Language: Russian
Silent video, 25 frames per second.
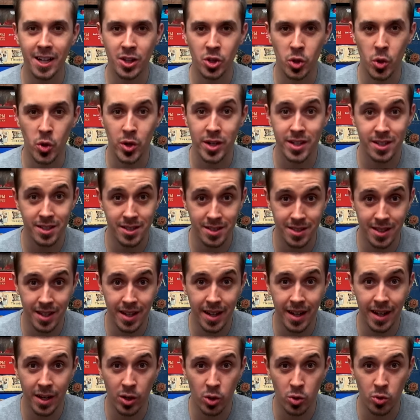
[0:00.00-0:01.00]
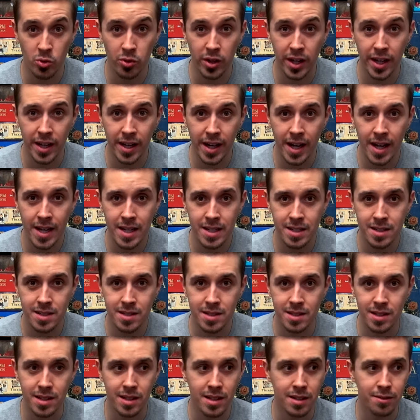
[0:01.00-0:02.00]
который сильно
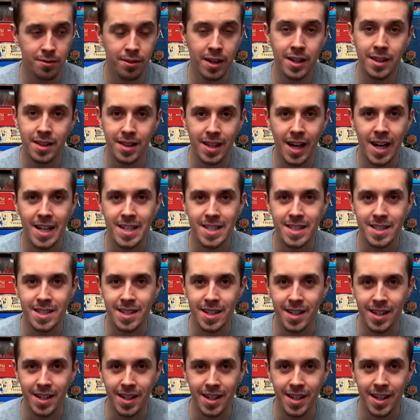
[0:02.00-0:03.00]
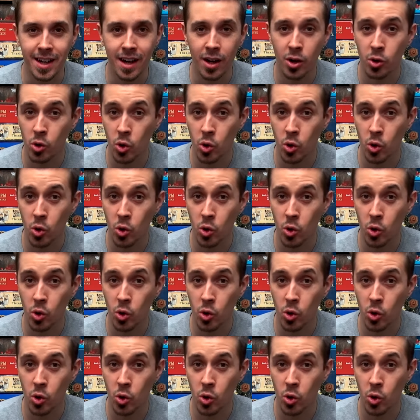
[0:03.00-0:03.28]
увлекается фантастикой,